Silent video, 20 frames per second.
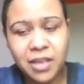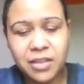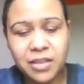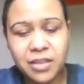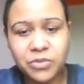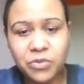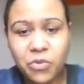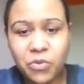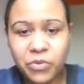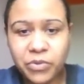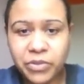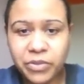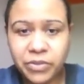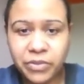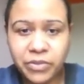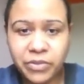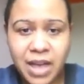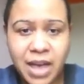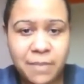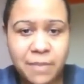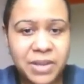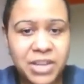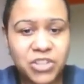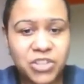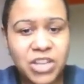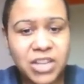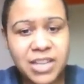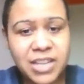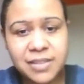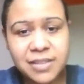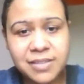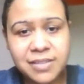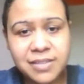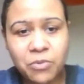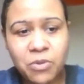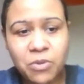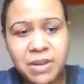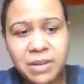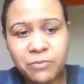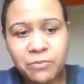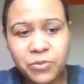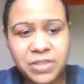Donc euh, après, chacun a ses problèmes.